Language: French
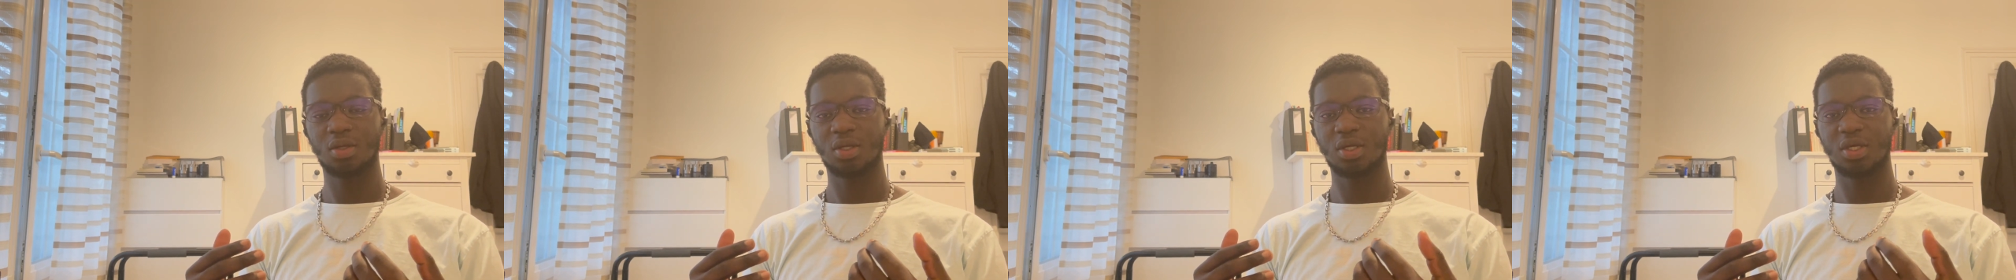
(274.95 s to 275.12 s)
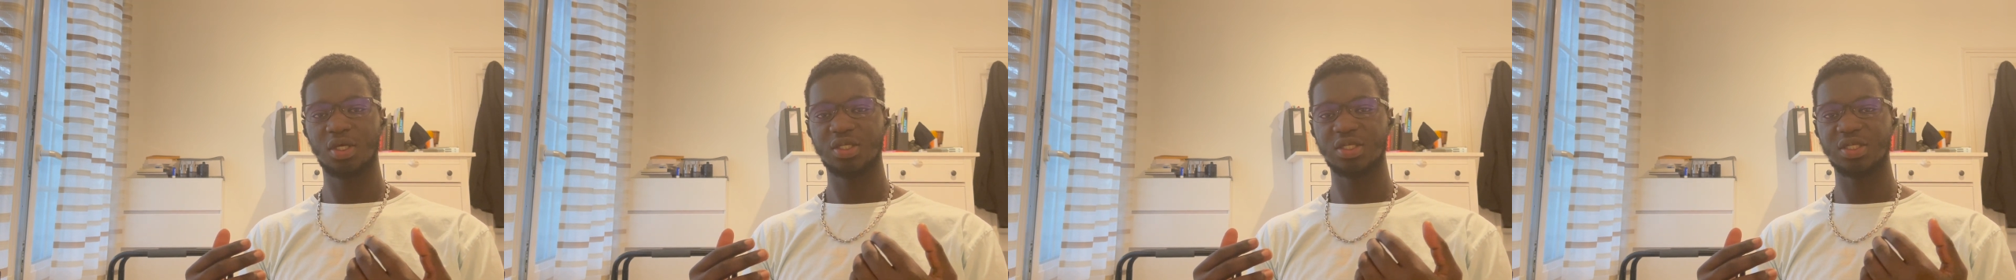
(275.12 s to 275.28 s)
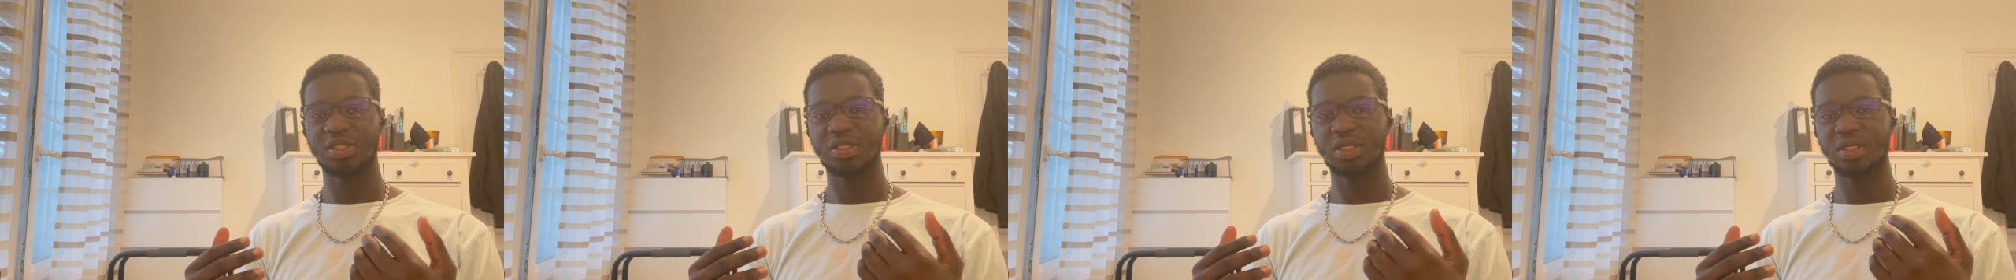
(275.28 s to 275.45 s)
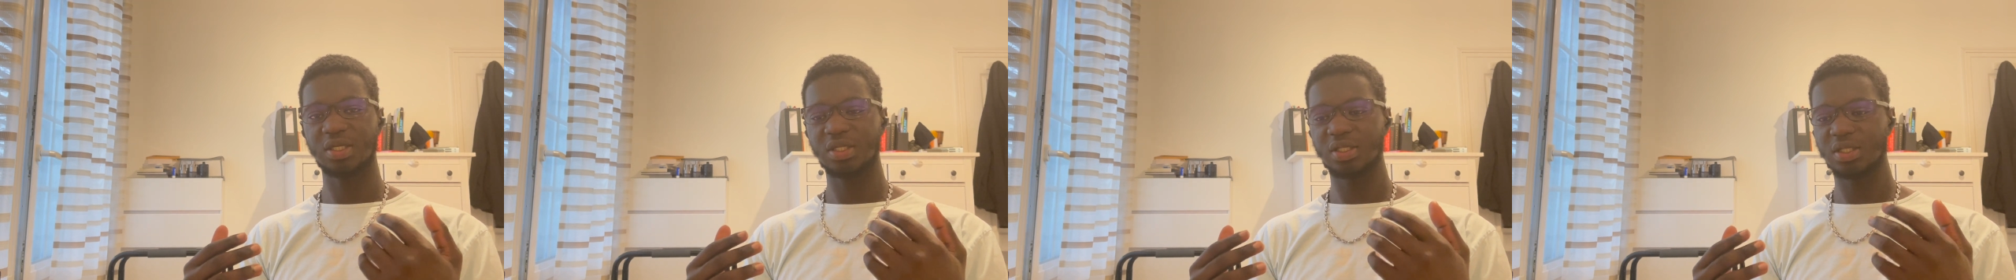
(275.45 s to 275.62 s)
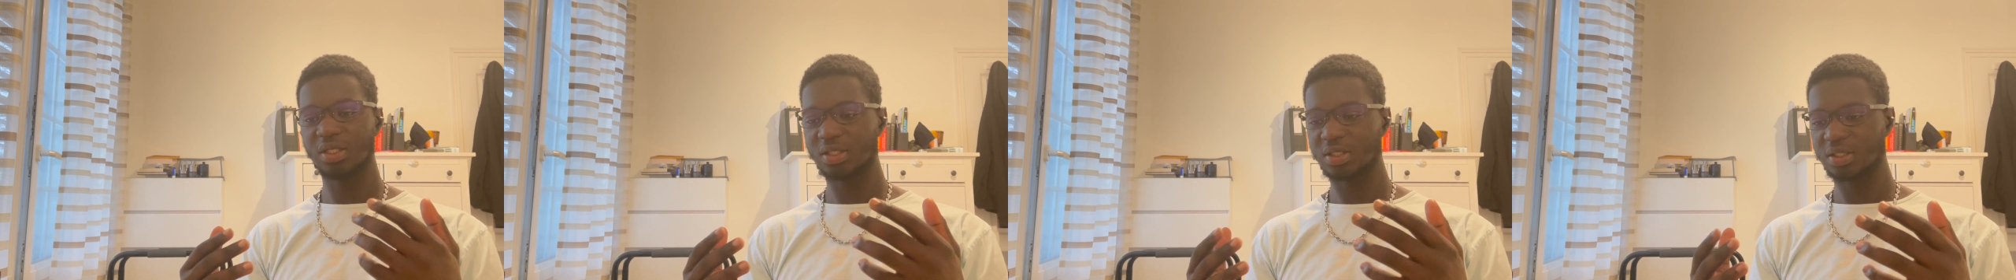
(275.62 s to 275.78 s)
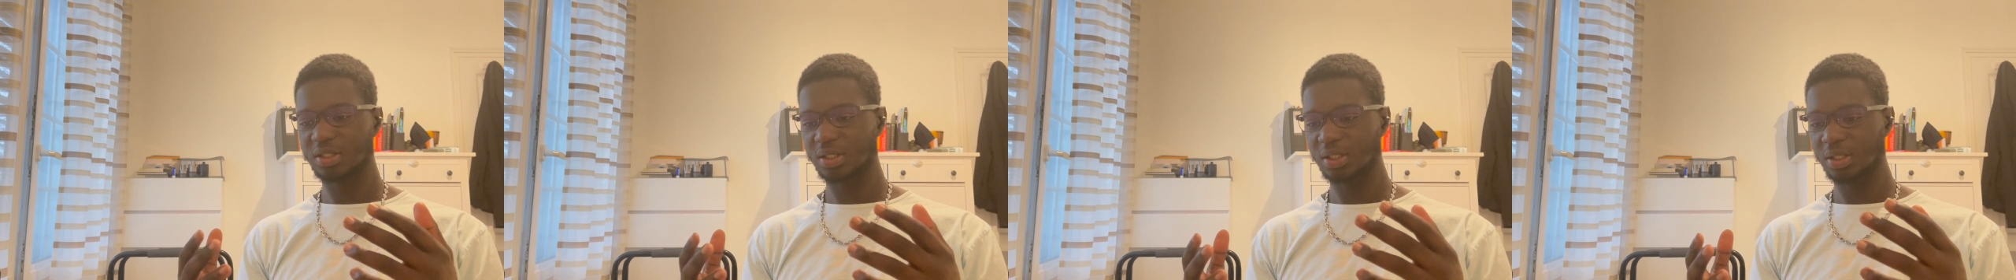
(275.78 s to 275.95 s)
Et c'est ça
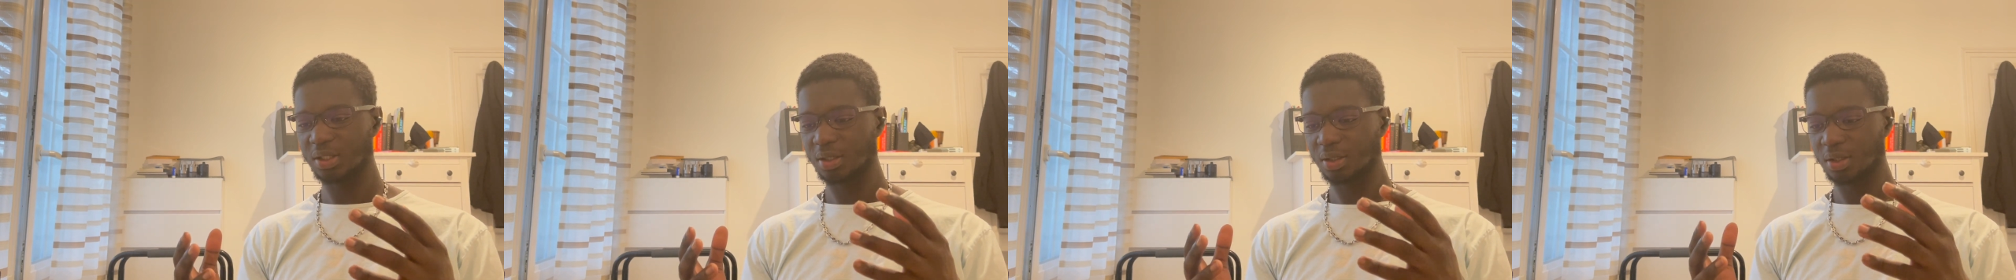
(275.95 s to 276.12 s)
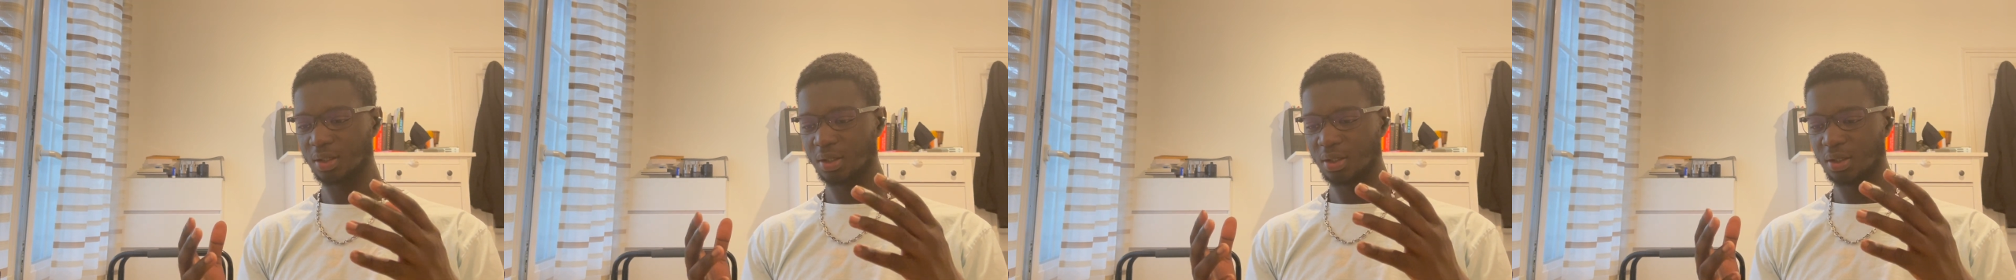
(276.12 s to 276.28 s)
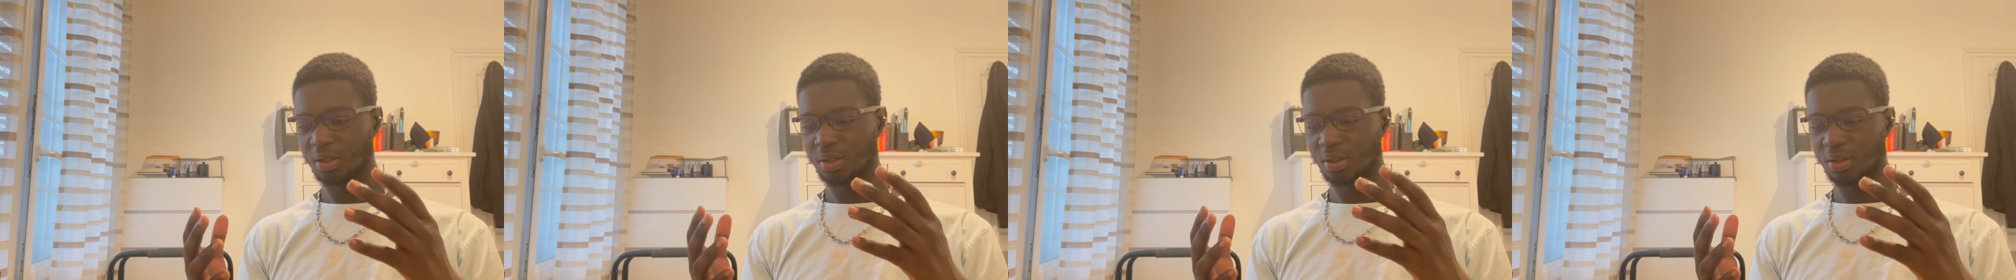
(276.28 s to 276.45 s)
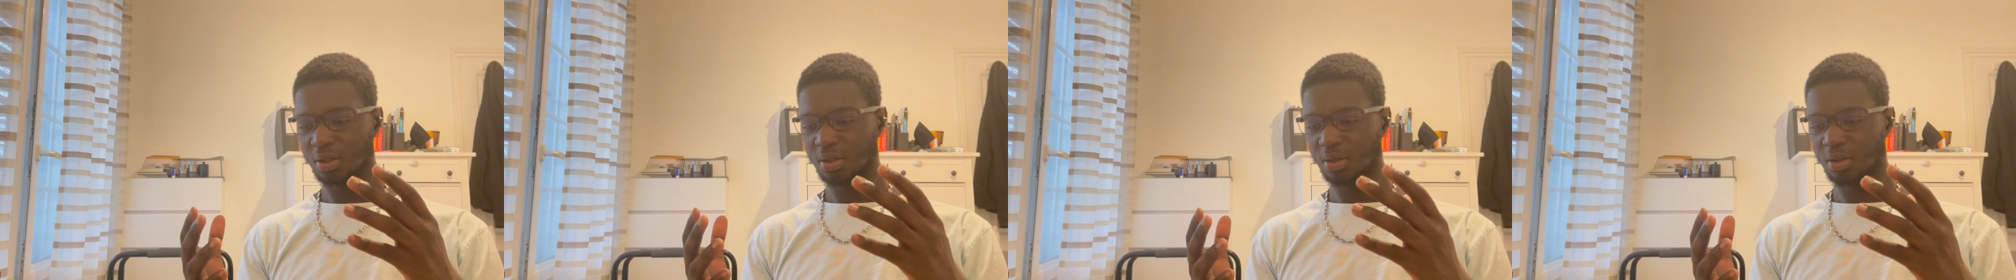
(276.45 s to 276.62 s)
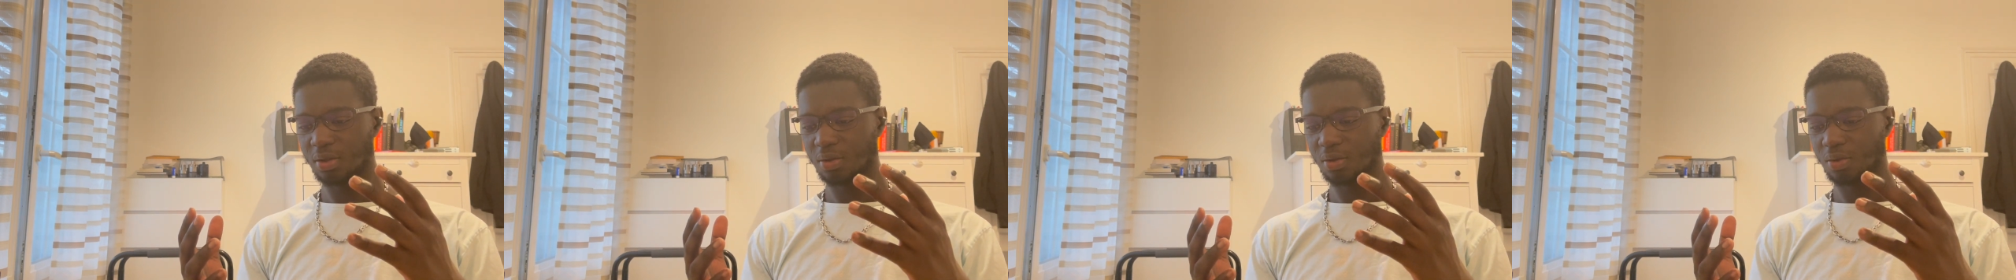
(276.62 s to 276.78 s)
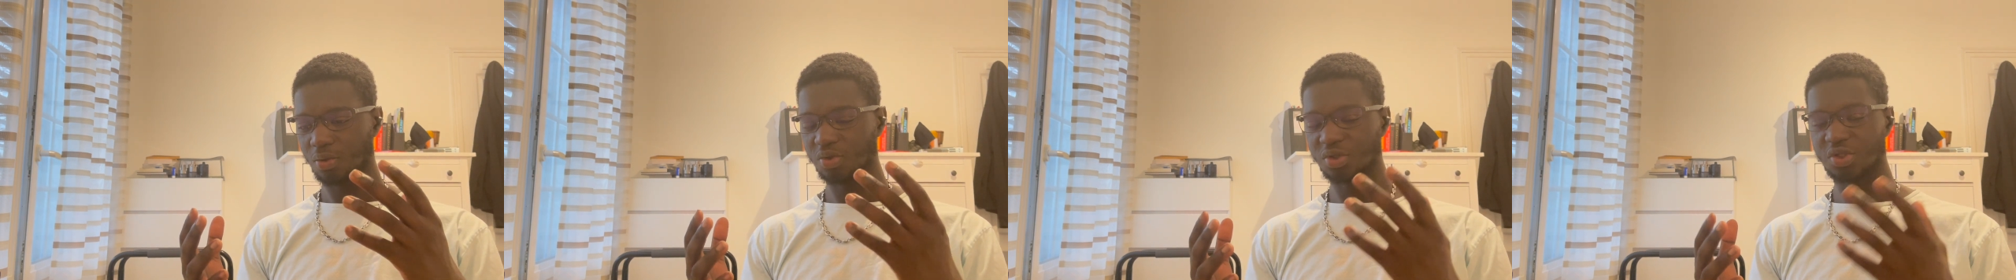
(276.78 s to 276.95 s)
l'idée, c'est
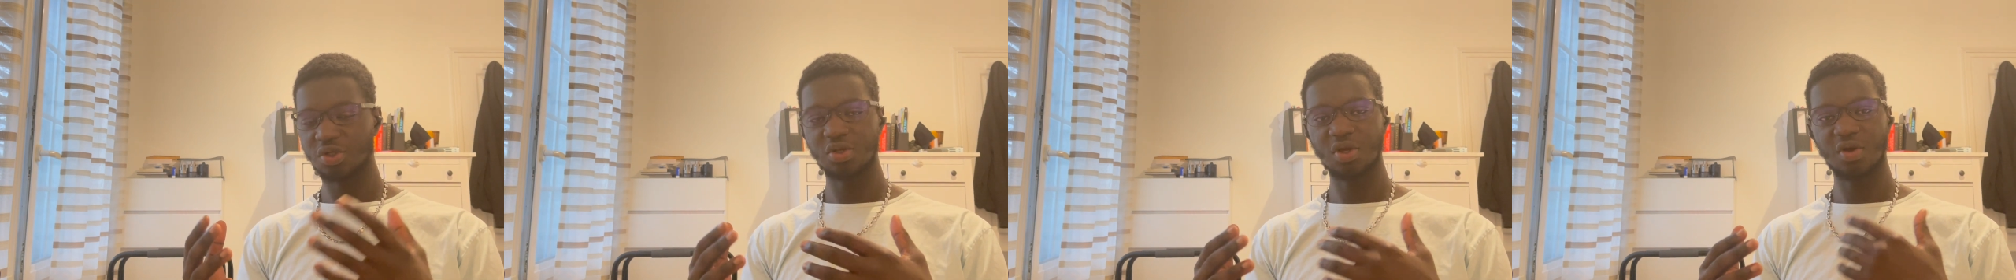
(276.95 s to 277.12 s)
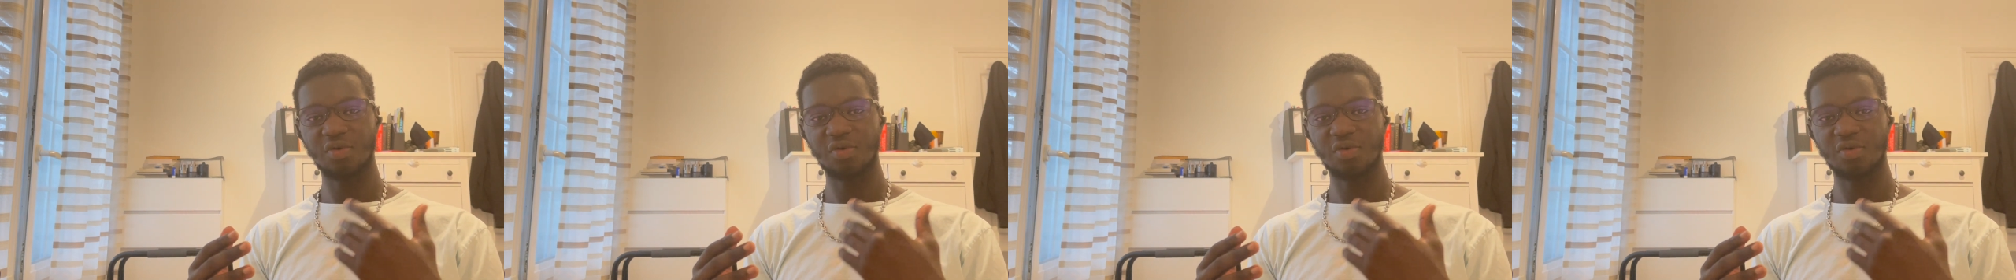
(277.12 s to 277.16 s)
continuer